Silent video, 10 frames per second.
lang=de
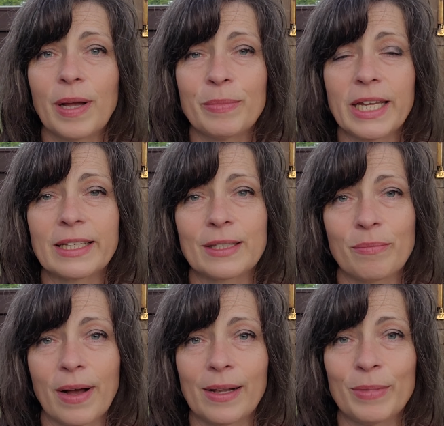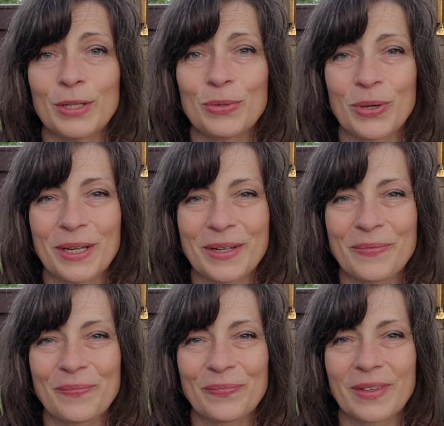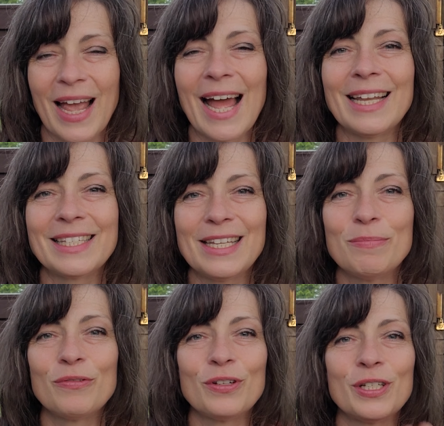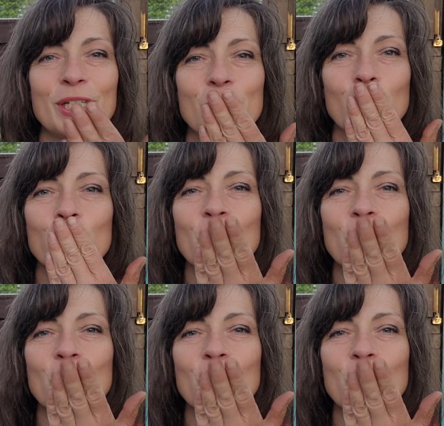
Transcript: beim nächsten Mal mit durch. Alles Liebe für dich.